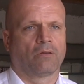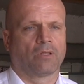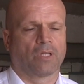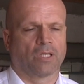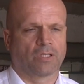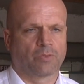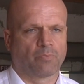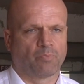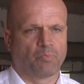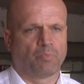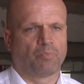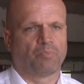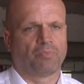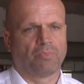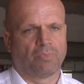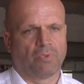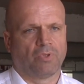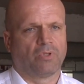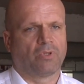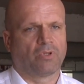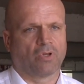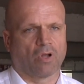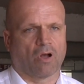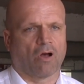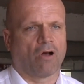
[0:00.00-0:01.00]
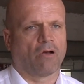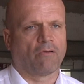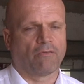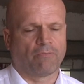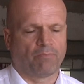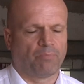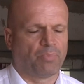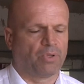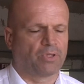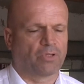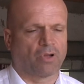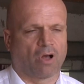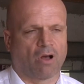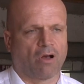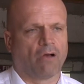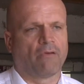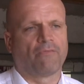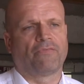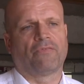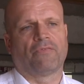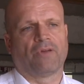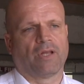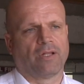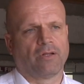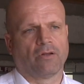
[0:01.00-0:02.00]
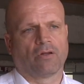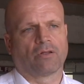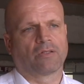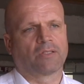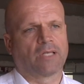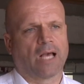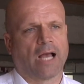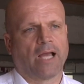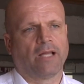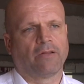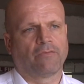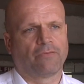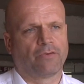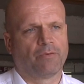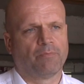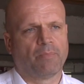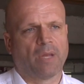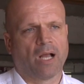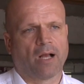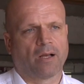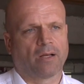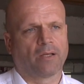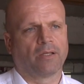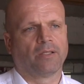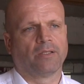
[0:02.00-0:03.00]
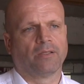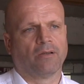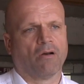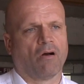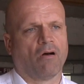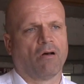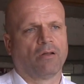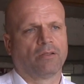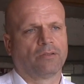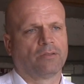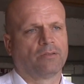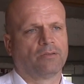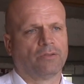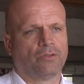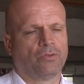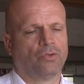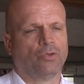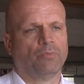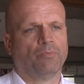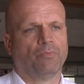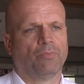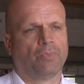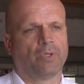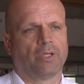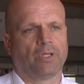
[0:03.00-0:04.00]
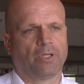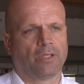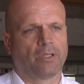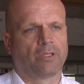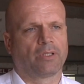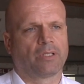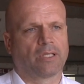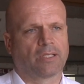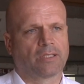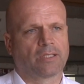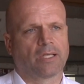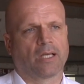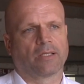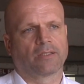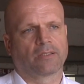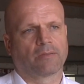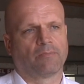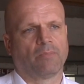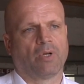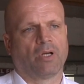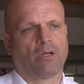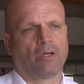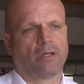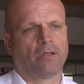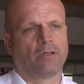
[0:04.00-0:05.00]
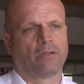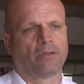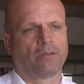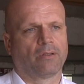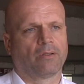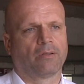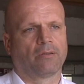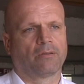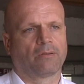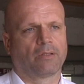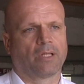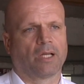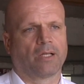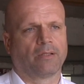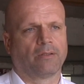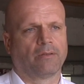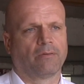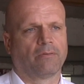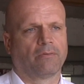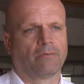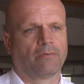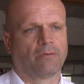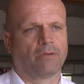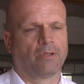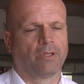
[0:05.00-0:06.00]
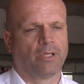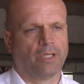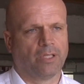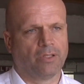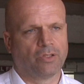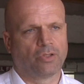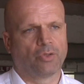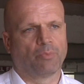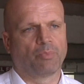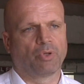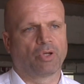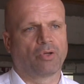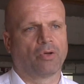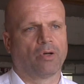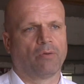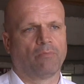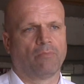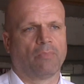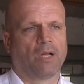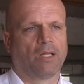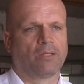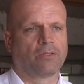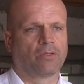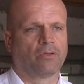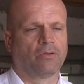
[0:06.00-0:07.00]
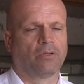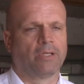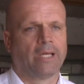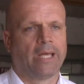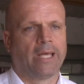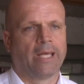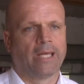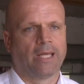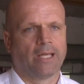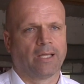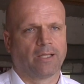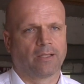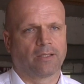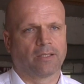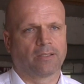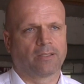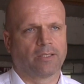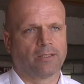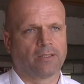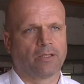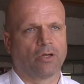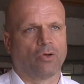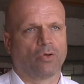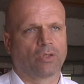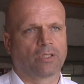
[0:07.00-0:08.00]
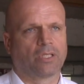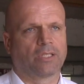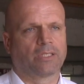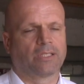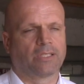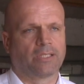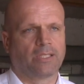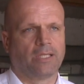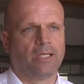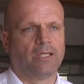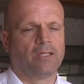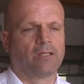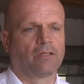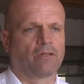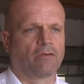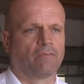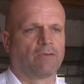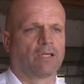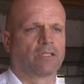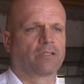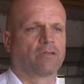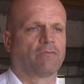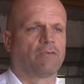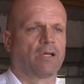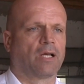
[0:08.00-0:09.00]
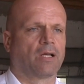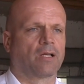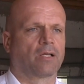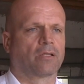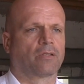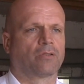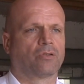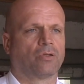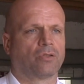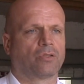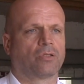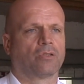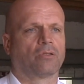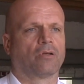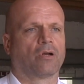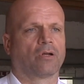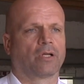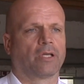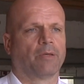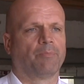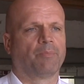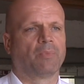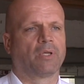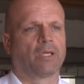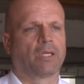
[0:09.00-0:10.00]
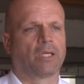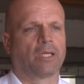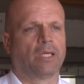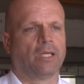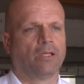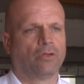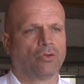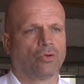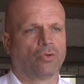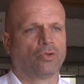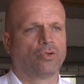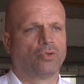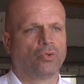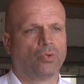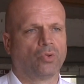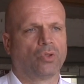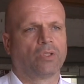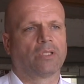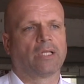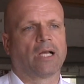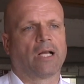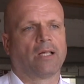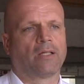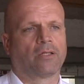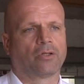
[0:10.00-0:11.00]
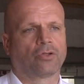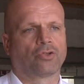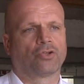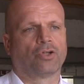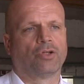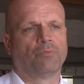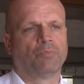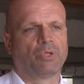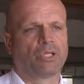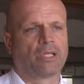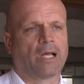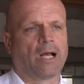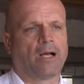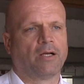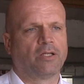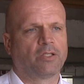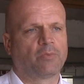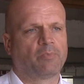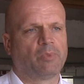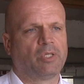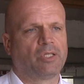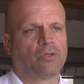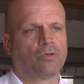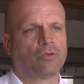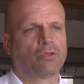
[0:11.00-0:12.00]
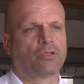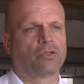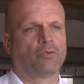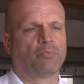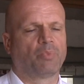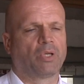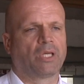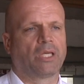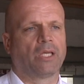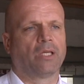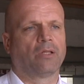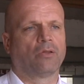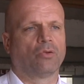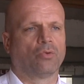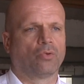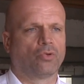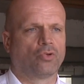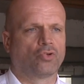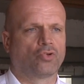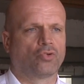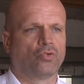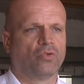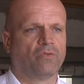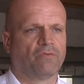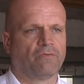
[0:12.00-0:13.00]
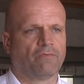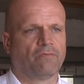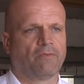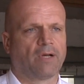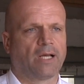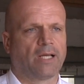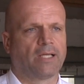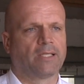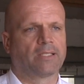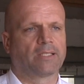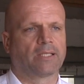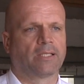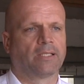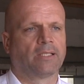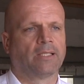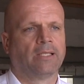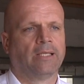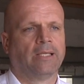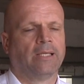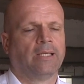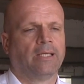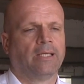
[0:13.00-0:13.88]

das bedarf, bedarf, einer Zeit von mehreren Jahren, um äh, das erstmal dann hinzubekommen. Also das ist ja auch das Ziel der Wasserwacht, sozusagen im Kinder- und Jugendalter schon mit der Ausbildung zu beginnen und stufenweise